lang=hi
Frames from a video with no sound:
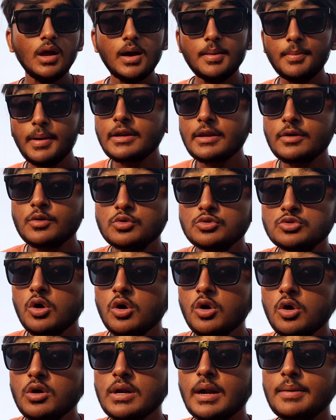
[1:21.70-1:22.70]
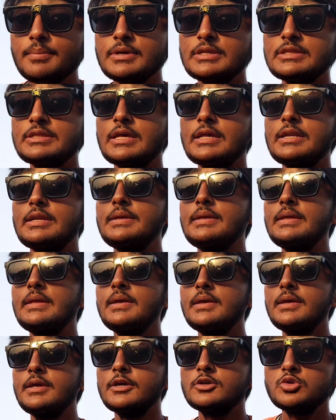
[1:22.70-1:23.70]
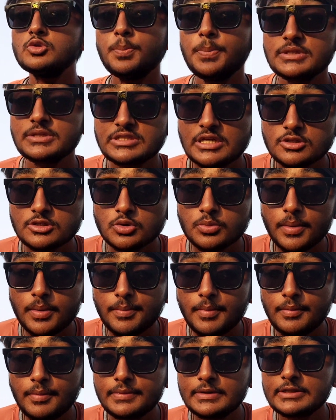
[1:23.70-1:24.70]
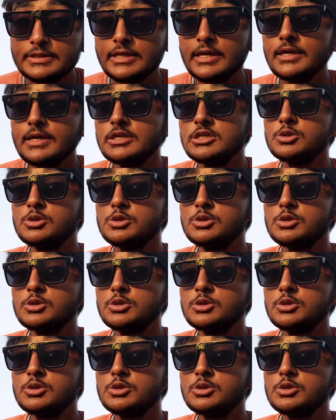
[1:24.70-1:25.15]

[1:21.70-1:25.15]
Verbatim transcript: हमारे को 100 ग्राम की थैली 150 रुपए में मिलती है